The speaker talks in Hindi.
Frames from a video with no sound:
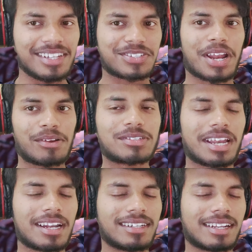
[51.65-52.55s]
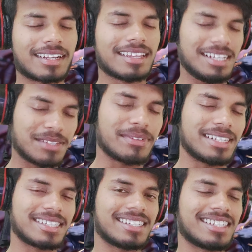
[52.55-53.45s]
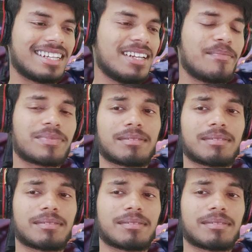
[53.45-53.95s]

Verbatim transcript: स्ट्राइक स्ट्राइक कर रहा था इस वजह से है ना